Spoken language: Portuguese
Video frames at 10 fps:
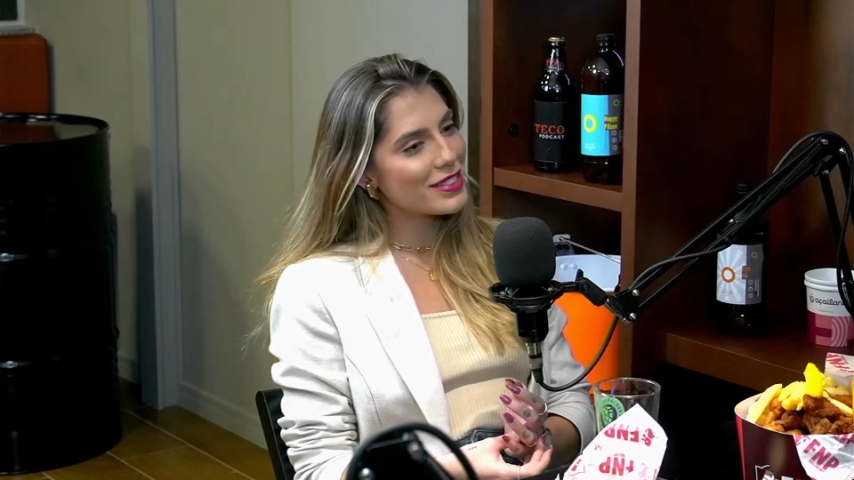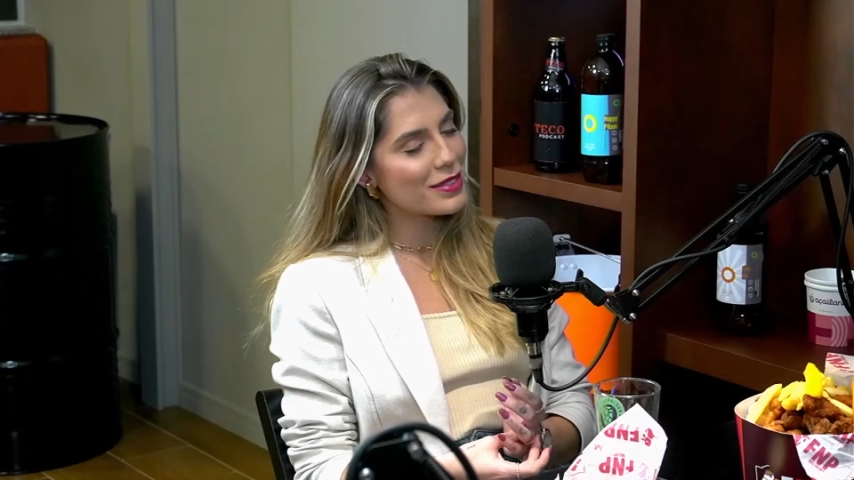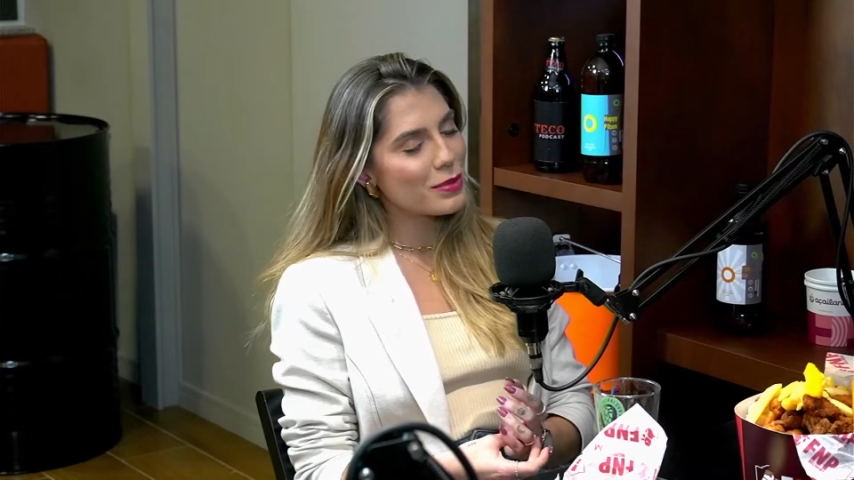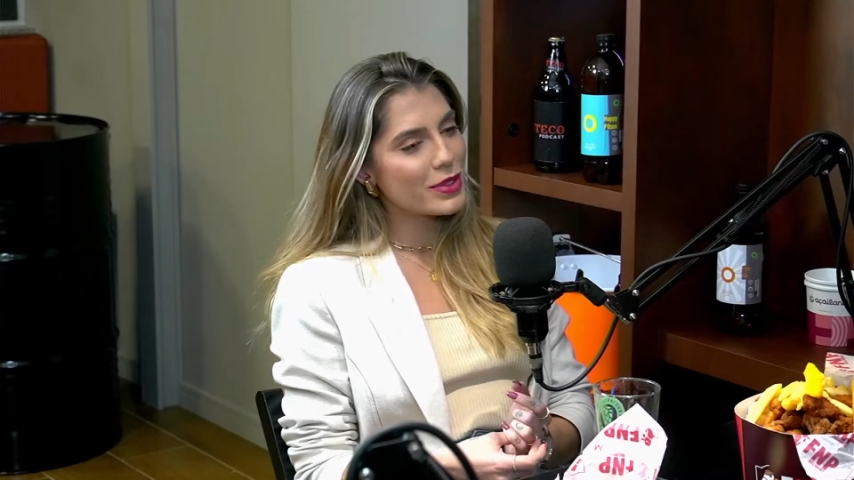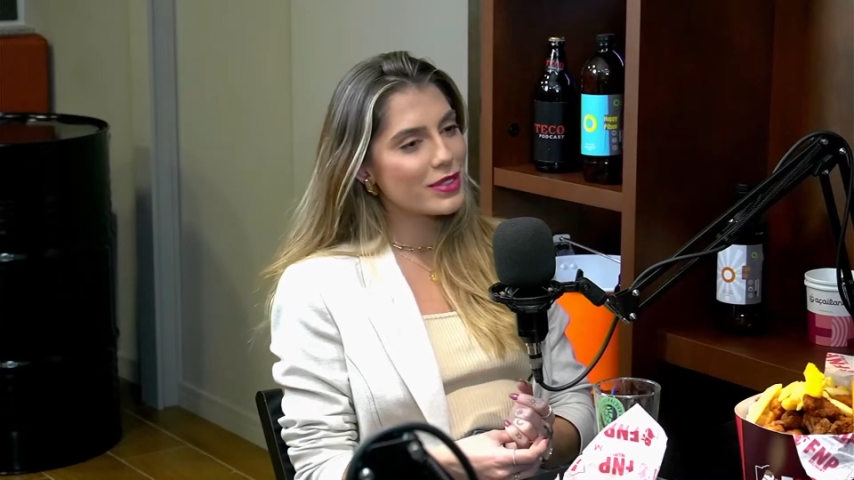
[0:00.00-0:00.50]

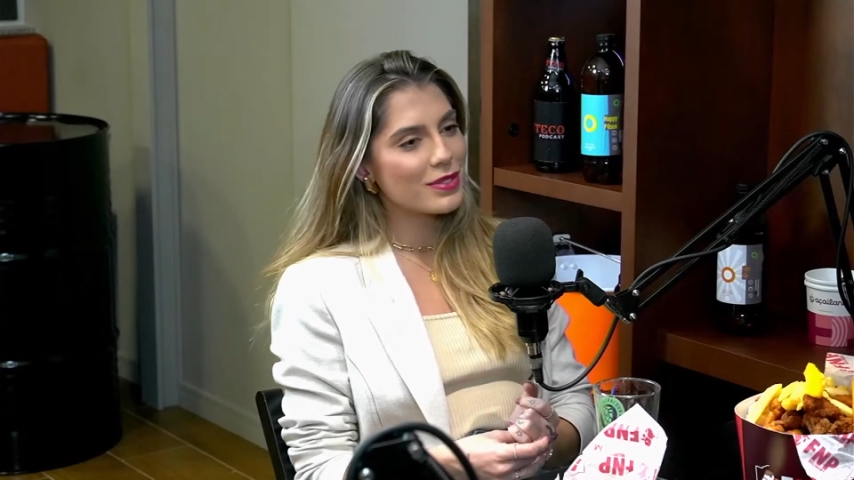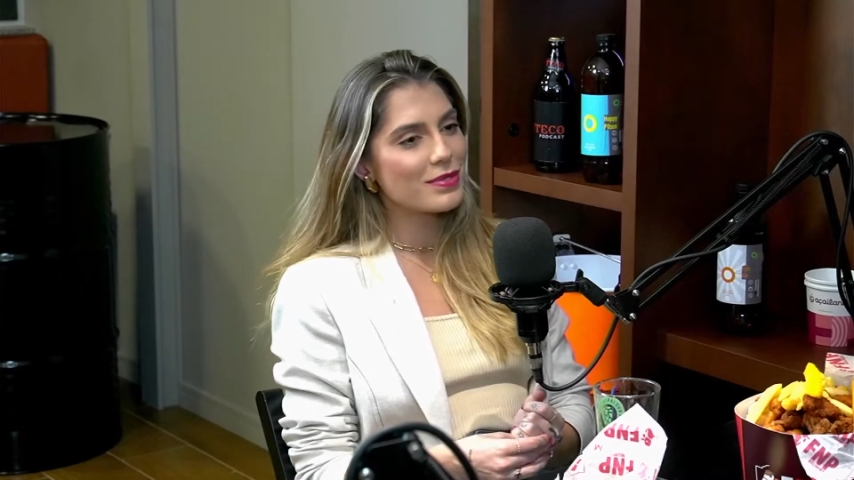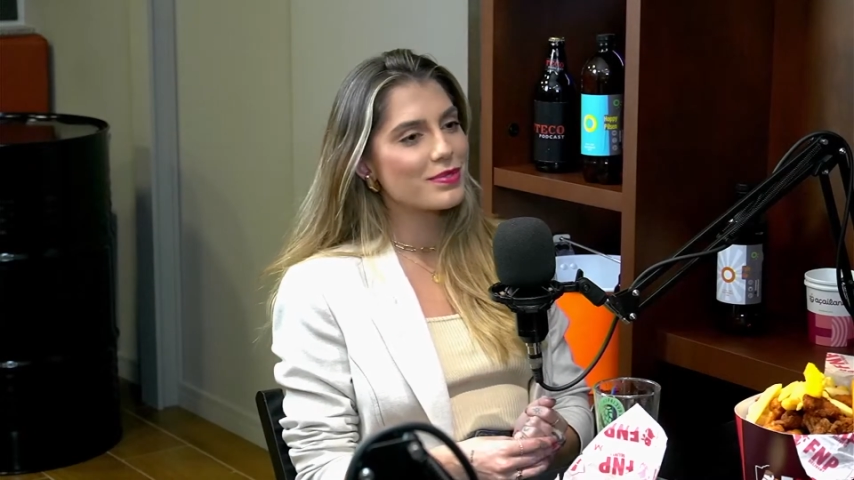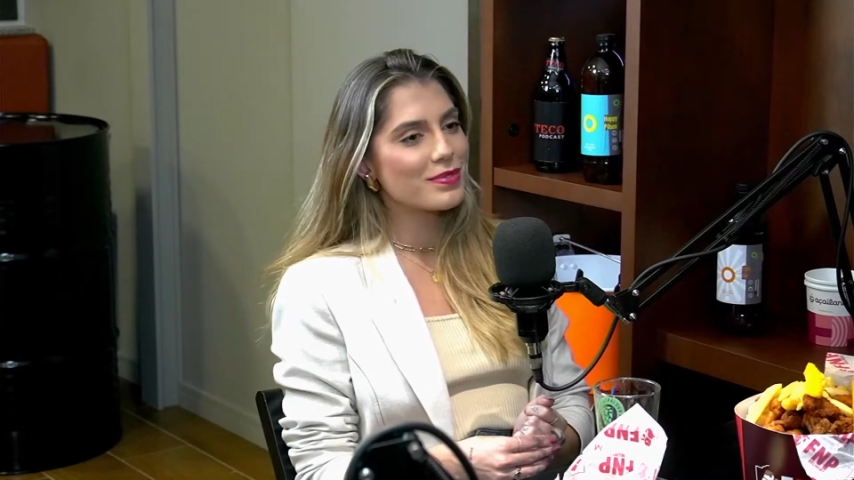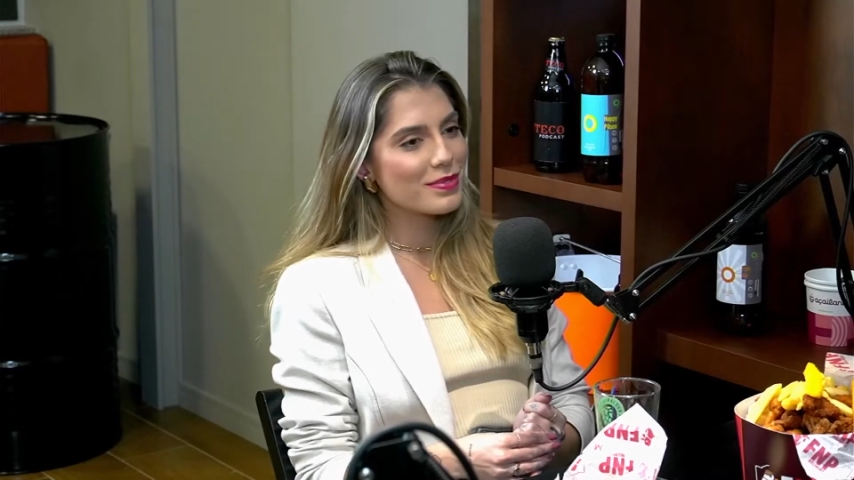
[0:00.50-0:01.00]
sabia?
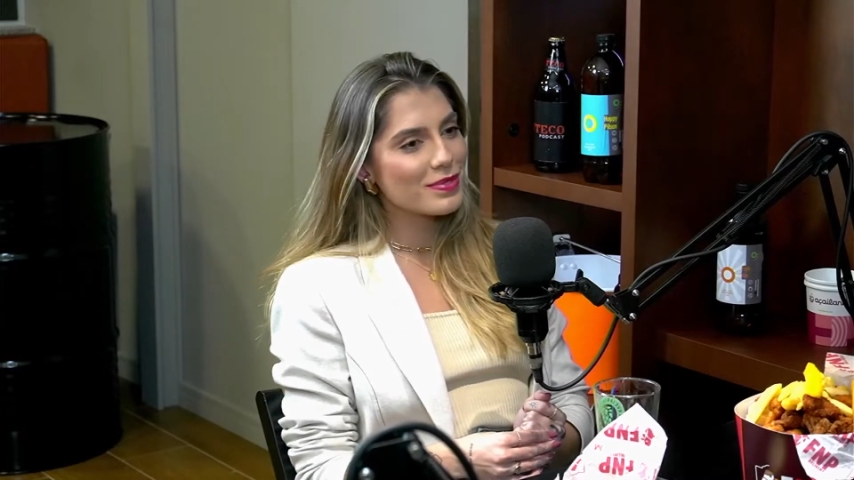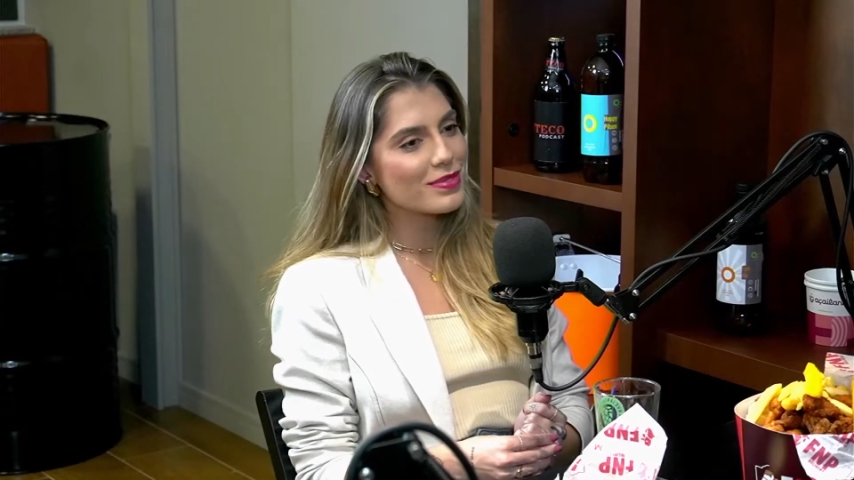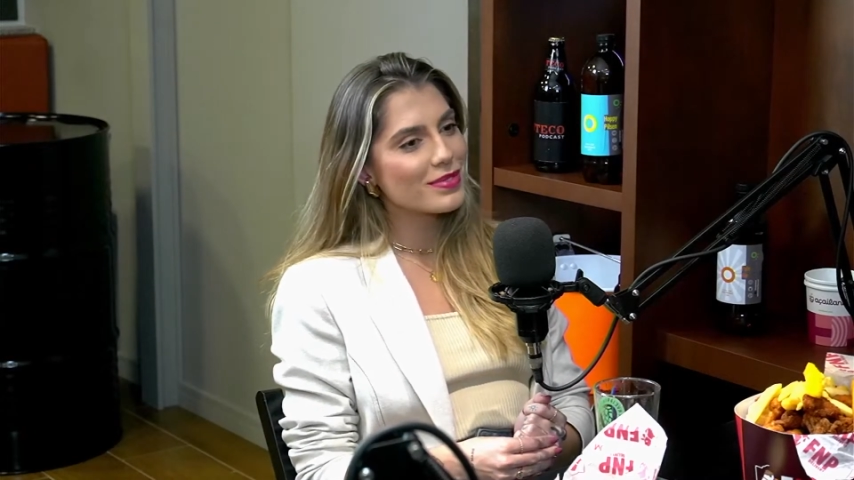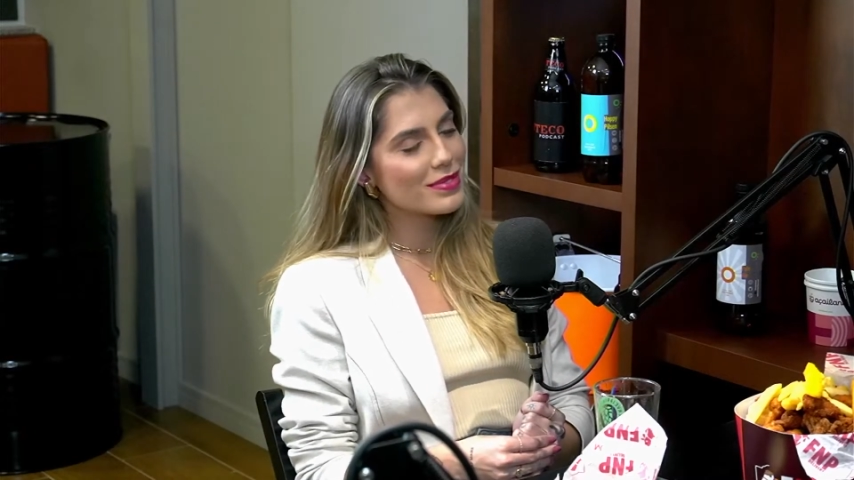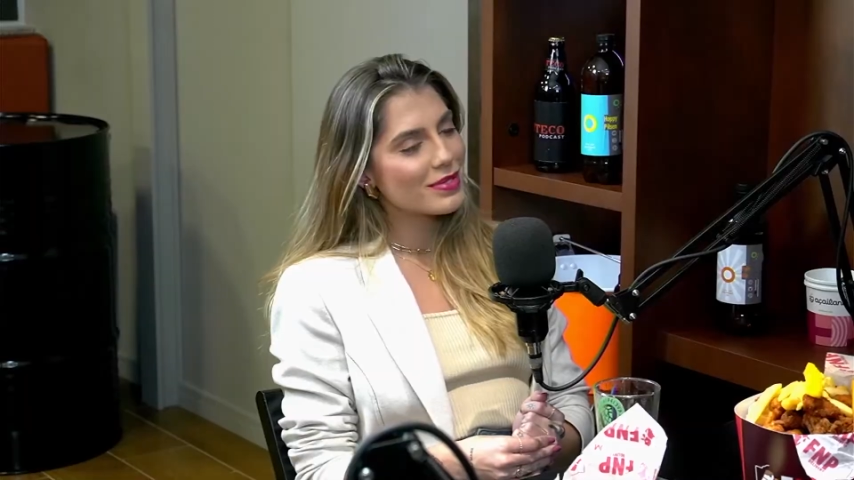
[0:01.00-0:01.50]

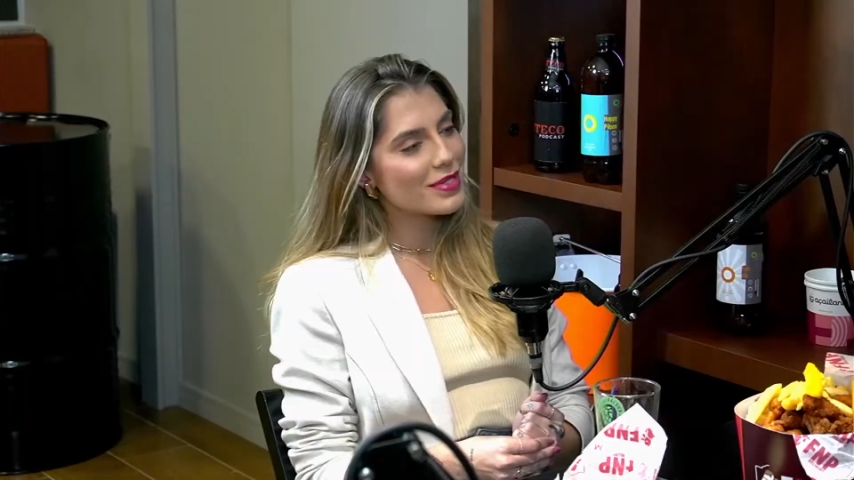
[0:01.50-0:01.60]
Mas